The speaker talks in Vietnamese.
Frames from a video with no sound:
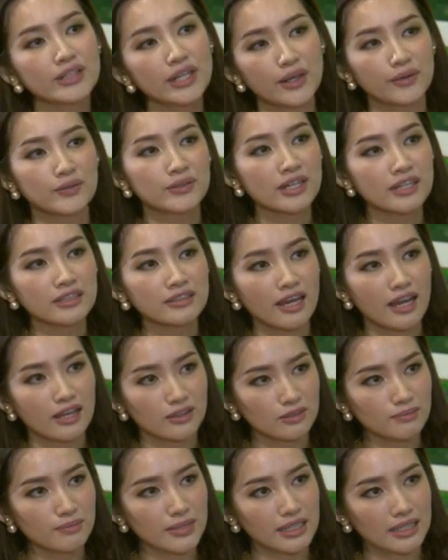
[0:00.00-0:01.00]
hiểu cơ
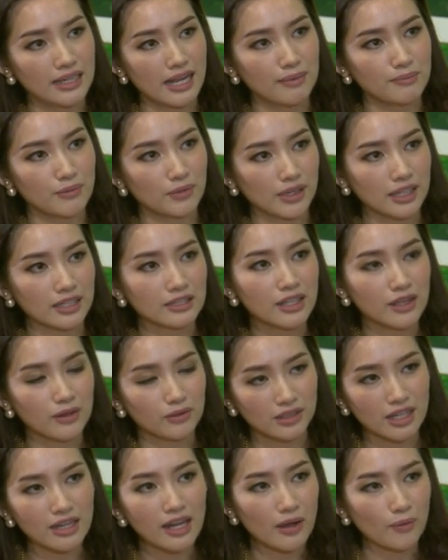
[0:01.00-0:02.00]
thể của mình là một cái
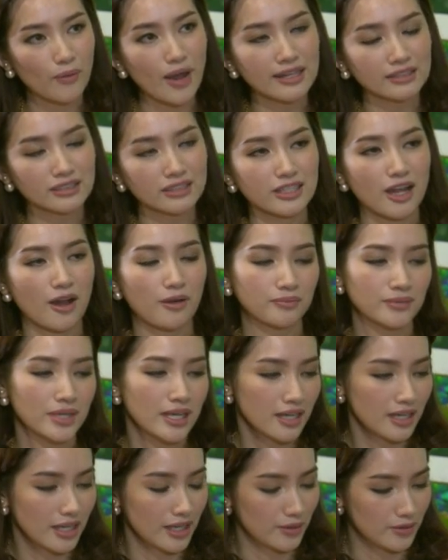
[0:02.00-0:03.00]
điều rất là quan trọng
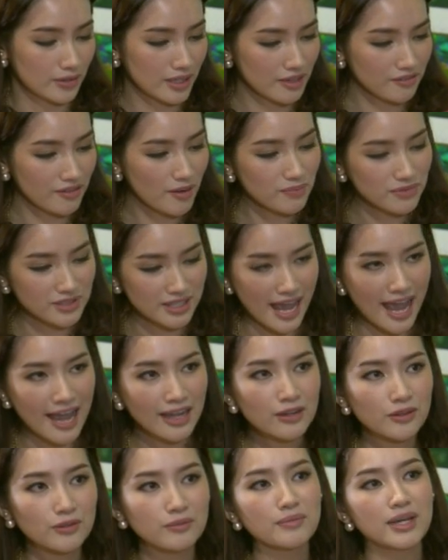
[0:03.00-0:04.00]
hiểu cái vóc
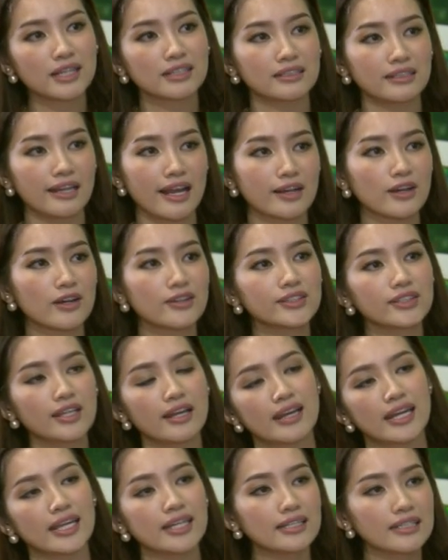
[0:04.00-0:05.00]
dáng của mình để có
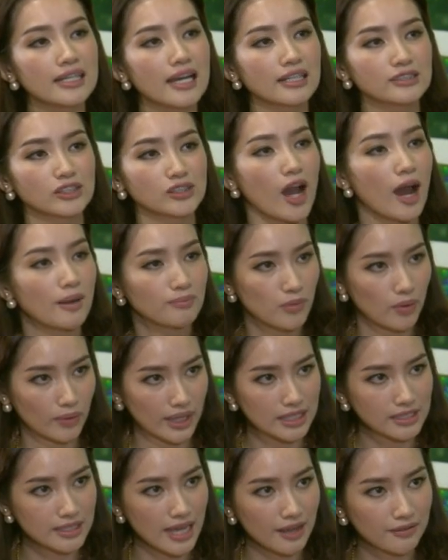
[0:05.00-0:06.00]
thể uh, chọn một
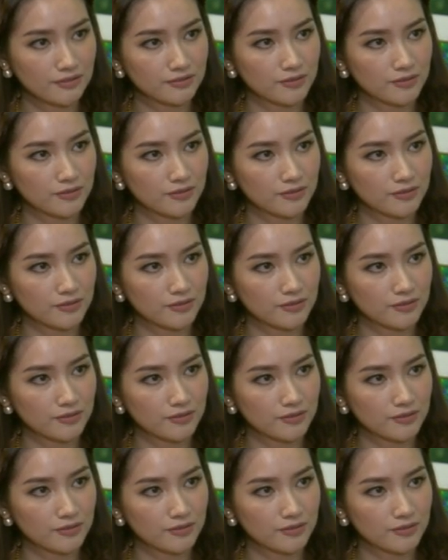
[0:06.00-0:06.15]
cái trang